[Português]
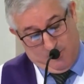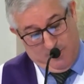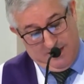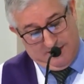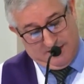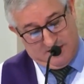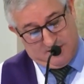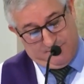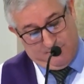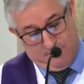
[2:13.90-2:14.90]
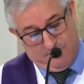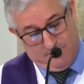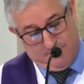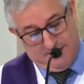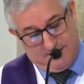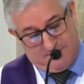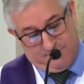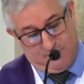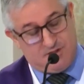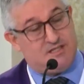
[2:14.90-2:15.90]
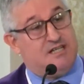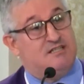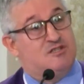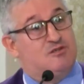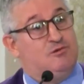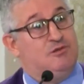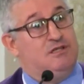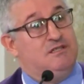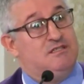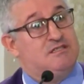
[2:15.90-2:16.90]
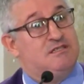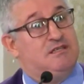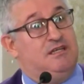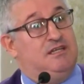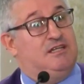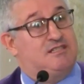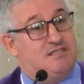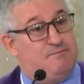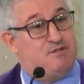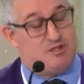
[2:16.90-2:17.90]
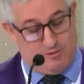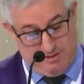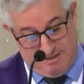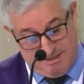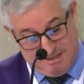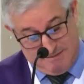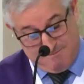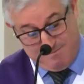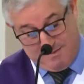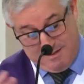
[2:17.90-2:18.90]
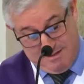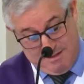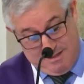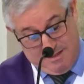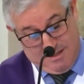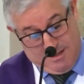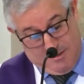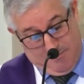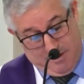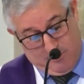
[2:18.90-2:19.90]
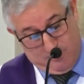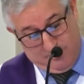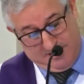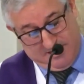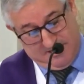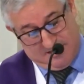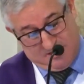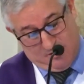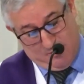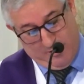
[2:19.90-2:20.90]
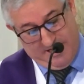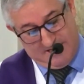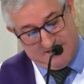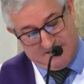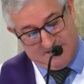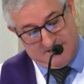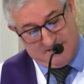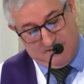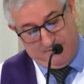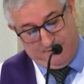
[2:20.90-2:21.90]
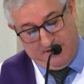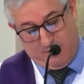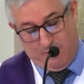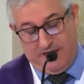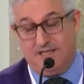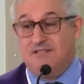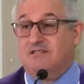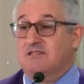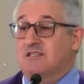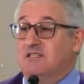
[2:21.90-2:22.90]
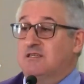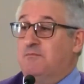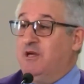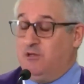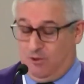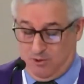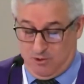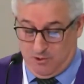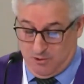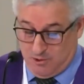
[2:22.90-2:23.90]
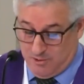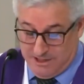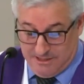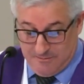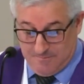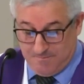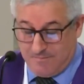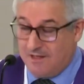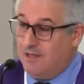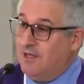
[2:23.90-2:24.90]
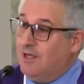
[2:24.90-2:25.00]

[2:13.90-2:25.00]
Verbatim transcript: Quantas foram as frustrações e decepções? Perguntas como estas são frequentes nesse período do ano,